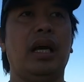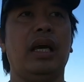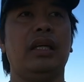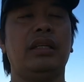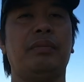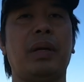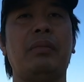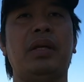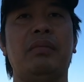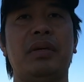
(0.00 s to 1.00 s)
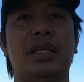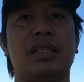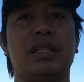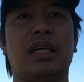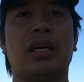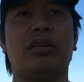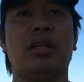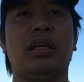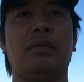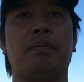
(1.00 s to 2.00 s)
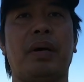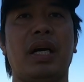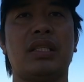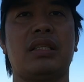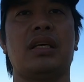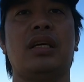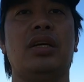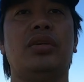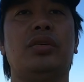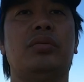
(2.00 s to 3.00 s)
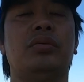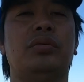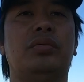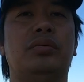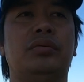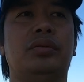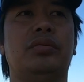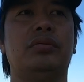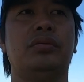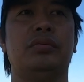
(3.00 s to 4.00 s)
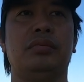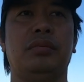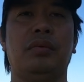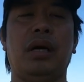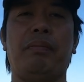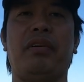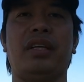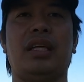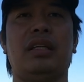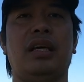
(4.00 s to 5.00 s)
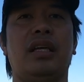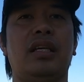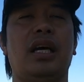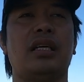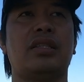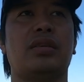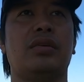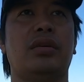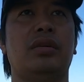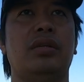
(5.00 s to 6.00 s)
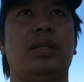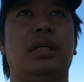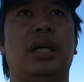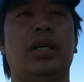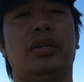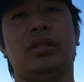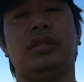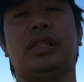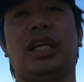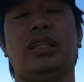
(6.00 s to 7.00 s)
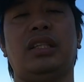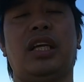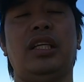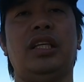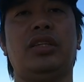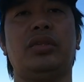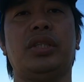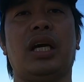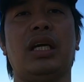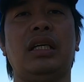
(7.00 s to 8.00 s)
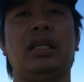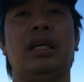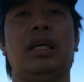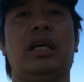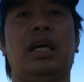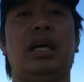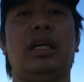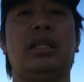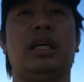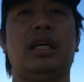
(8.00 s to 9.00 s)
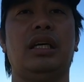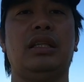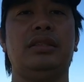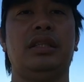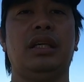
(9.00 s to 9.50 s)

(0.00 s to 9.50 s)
and the problem is nagkaroon na ng pus yung yung affected area. So ayun, tr trinate ko siya. And, uh,